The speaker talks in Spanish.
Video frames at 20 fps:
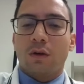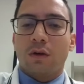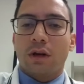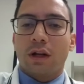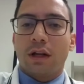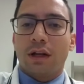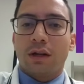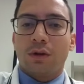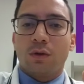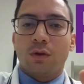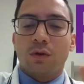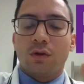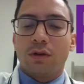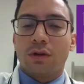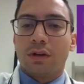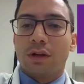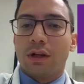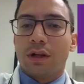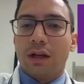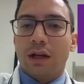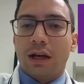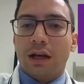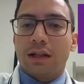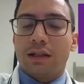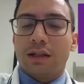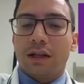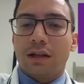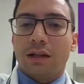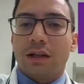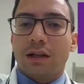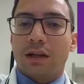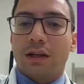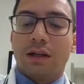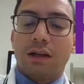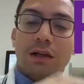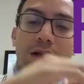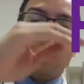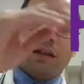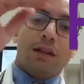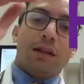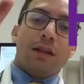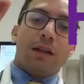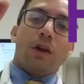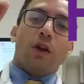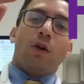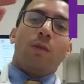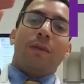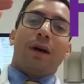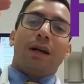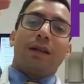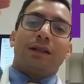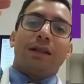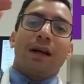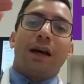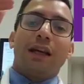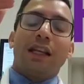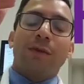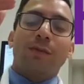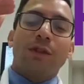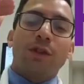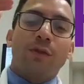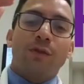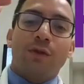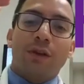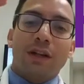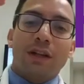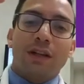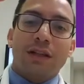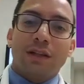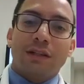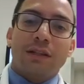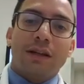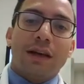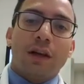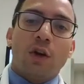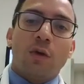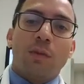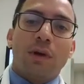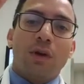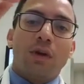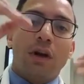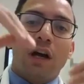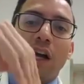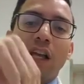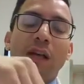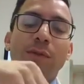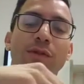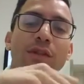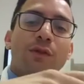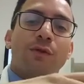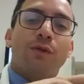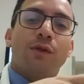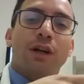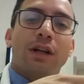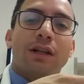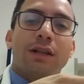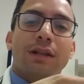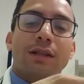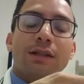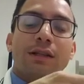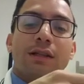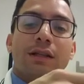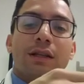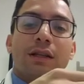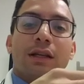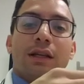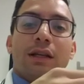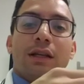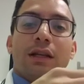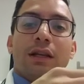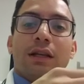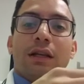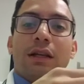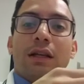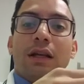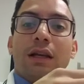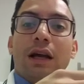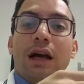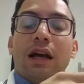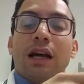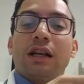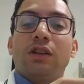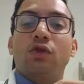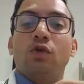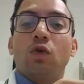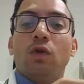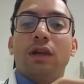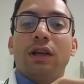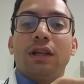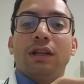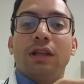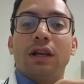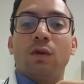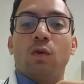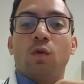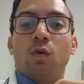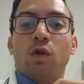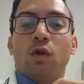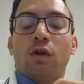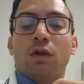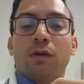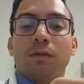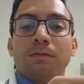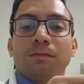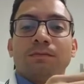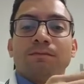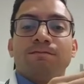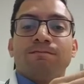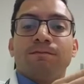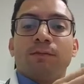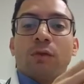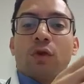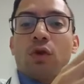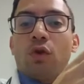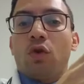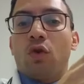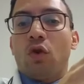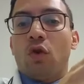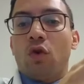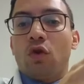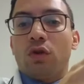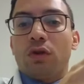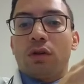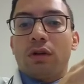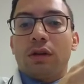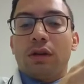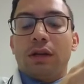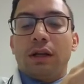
Connecticut, etc. De los más IMG friendly a los menos IMG friendly Y hagan su lista en Word con